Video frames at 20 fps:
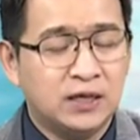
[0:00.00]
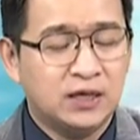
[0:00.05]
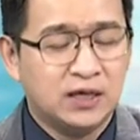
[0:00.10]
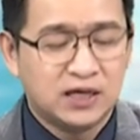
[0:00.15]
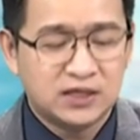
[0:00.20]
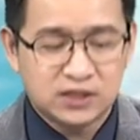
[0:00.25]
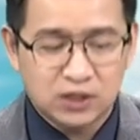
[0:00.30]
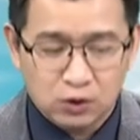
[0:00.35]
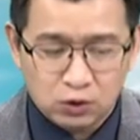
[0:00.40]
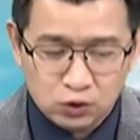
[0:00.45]

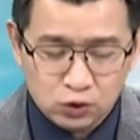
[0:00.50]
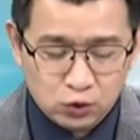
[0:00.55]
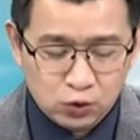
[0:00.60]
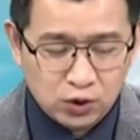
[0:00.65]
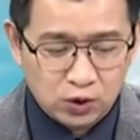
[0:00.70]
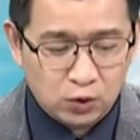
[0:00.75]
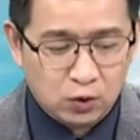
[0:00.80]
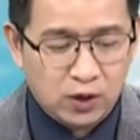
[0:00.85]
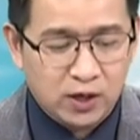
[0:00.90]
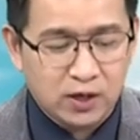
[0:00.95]
它上攻速度
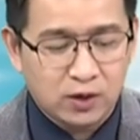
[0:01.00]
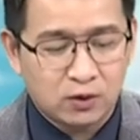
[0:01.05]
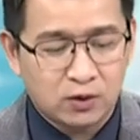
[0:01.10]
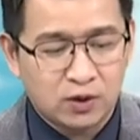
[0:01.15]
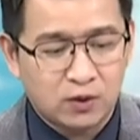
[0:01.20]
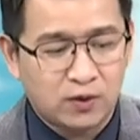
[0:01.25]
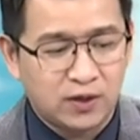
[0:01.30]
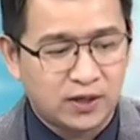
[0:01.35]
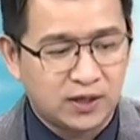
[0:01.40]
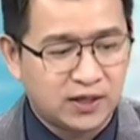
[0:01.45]
很快哦，
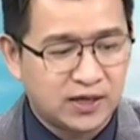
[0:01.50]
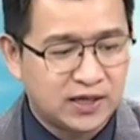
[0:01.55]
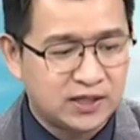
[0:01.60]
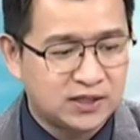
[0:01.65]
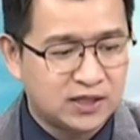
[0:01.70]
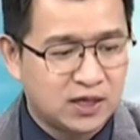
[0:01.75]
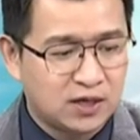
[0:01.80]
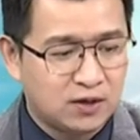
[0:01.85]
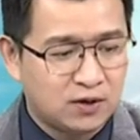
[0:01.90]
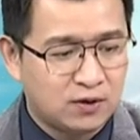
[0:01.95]
各位你看一
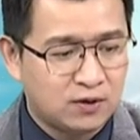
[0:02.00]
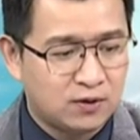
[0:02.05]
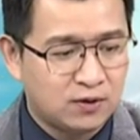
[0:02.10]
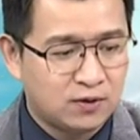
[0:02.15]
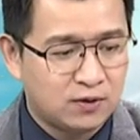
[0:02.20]
下哦，